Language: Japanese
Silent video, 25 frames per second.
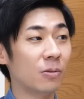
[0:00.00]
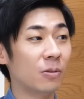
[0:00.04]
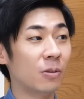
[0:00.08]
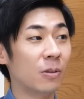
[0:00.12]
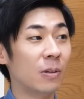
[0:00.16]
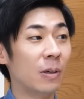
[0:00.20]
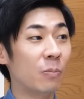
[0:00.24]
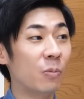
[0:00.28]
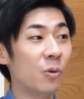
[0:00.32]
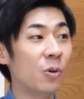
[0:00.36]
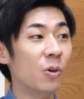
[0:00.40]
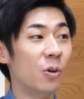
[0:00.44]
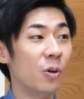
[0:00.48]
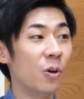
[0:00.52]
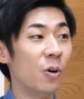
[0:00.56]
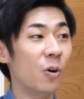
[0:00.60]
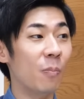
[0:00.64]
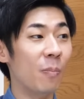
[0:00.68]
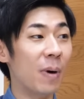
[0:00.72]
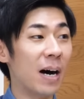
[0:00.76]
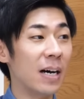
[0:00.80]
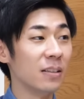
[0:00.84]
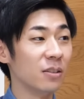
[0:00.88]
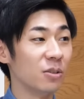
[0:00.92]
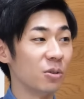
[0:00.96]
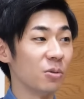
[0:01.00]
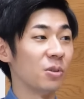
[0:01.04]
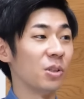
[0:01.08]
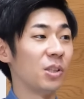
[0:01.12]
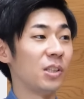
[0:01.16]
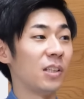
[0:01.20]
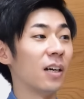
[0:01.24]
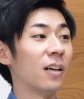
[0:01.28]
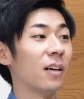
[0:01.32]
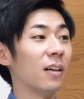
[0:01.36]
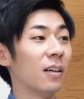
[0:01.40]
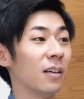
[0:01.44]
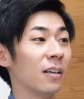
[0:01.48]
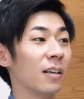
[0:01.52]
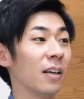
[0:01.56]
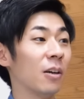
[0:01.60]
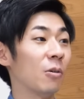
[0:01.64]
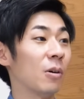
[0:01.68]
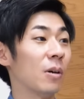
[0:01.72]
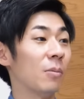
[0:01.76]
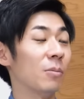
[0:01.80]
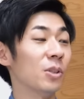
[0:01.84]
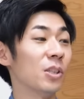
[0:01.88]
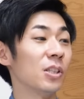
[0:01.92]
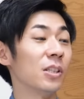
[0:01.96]
こはもう満足したからな
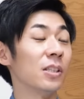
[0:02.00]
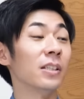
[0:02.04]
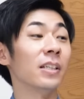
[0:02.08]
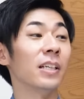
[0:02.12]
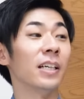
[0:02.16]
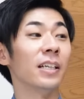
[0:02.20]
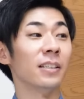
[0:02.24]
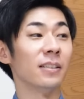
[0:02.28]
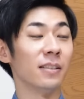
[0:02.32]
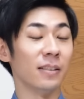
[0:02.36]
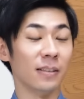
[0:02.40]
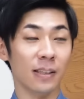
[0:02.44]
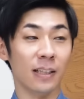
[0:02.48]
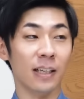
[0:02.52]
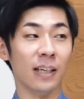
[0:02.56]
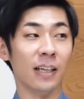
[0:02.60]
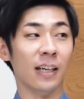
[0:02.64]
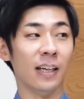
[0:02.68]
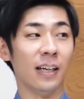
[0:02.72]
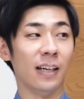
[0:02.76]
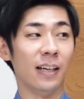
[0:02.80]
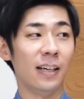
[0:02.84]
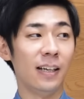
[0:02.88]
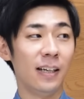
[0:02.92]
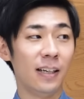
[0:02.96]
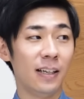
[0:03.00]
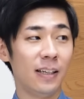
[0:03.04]
のかもしれないですね、うん、